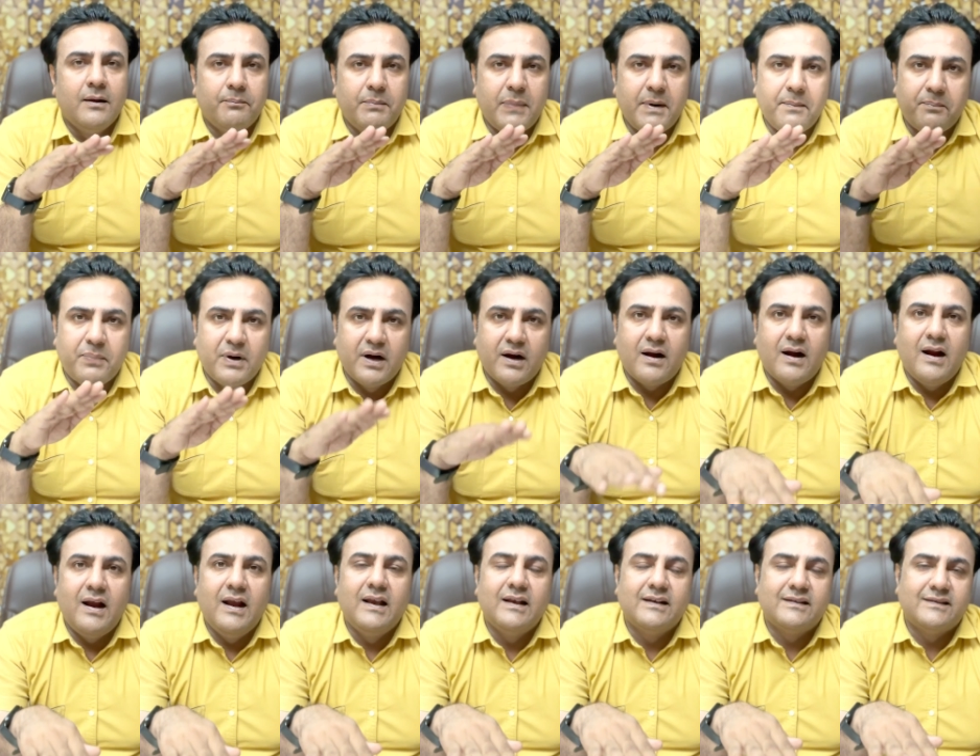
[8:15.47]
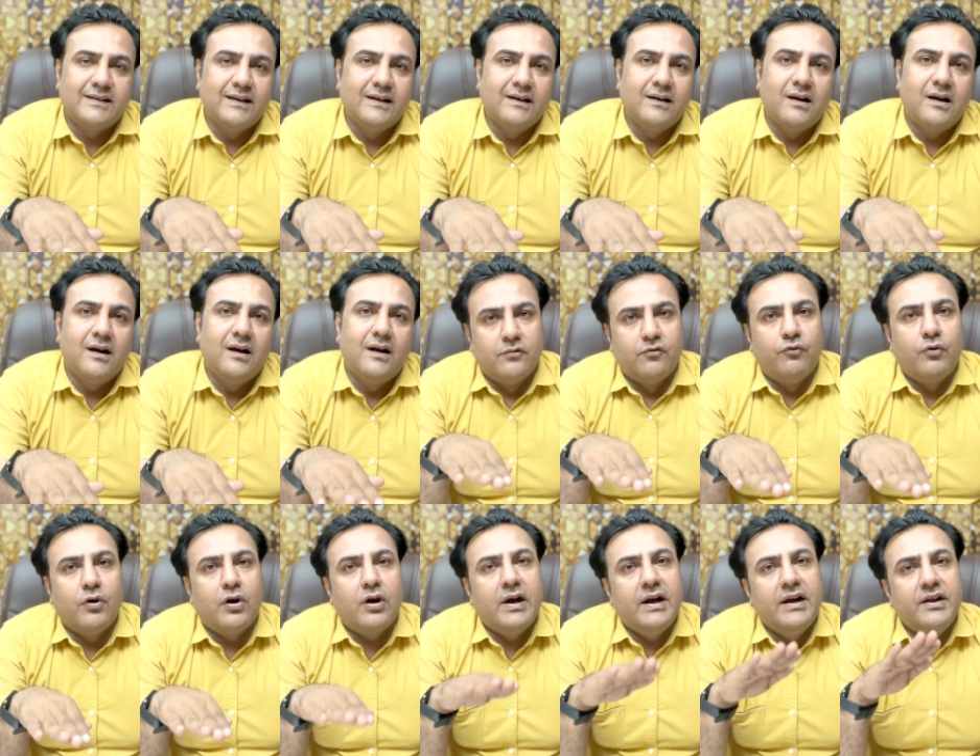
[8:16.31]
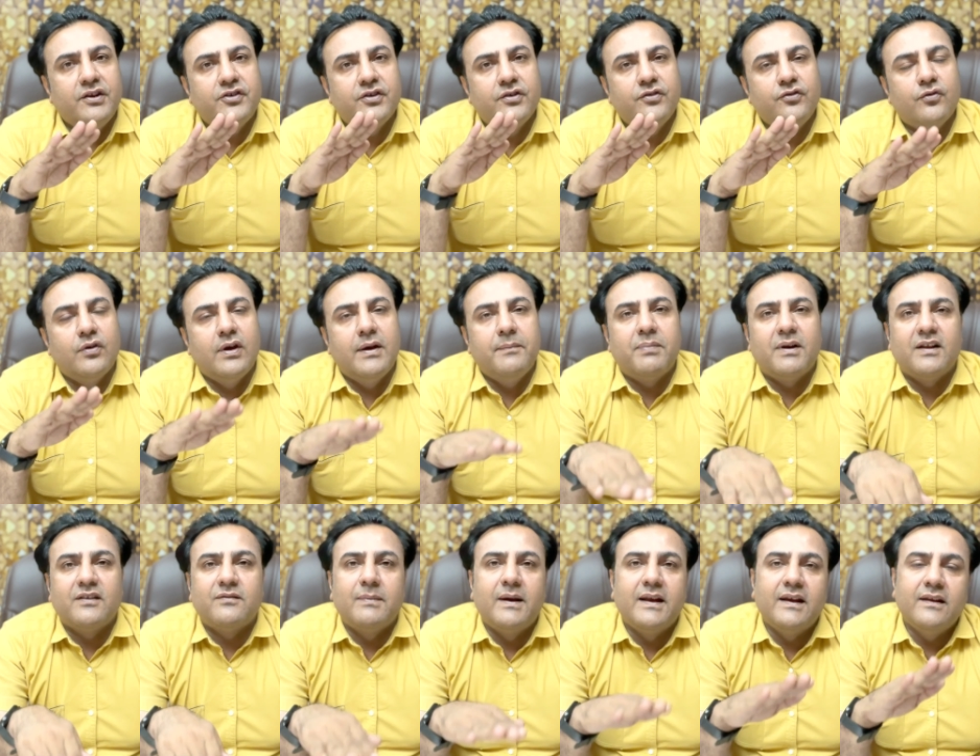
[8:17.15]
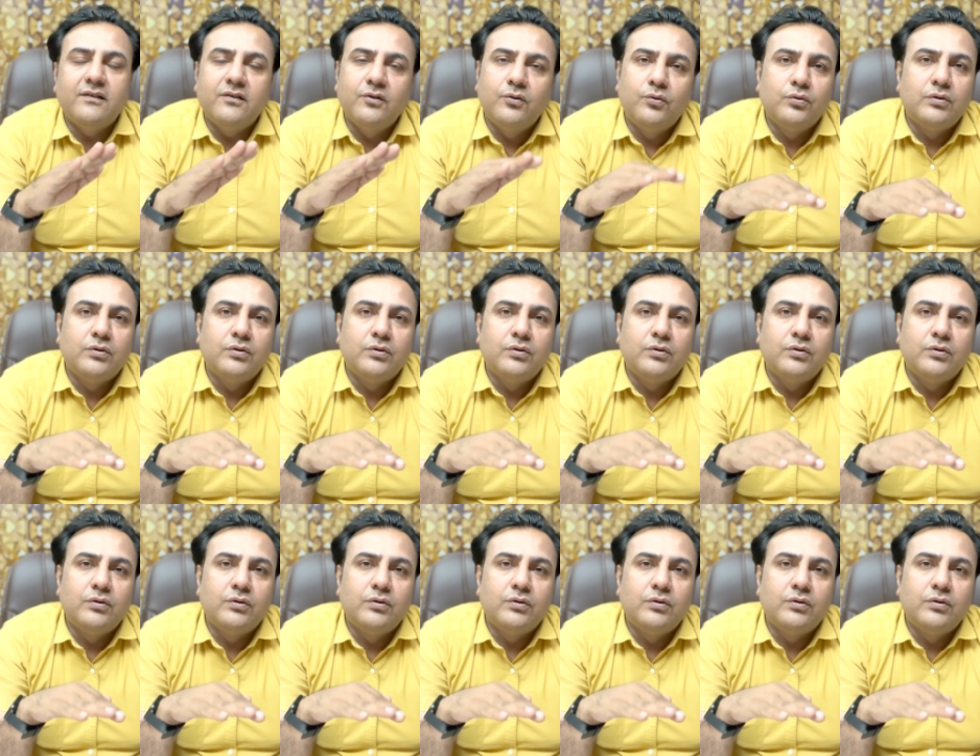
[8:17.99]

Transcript: पे पड़ रहा है सन का वो रेडिएशन जो है प्लस माइनस